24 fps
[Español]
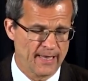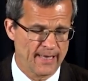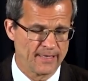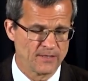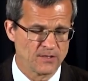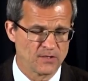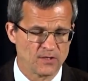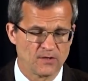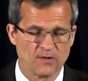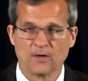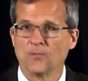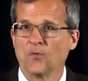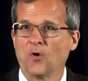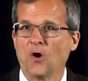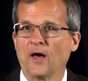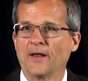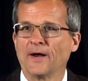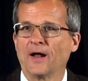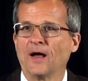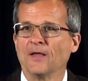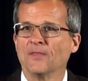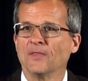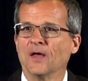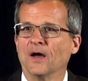y, y
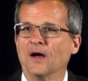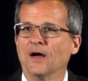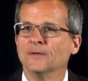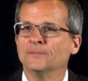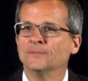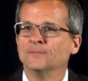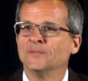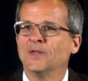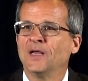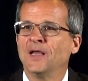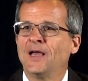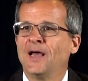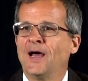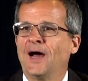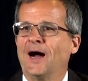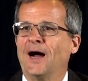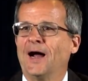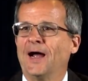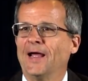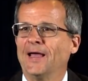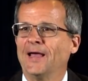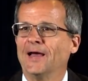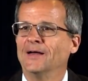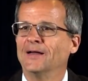ver si otros quisieran
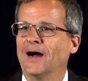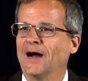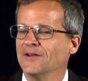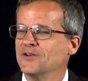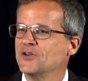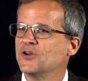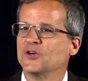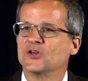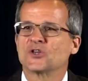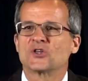añadir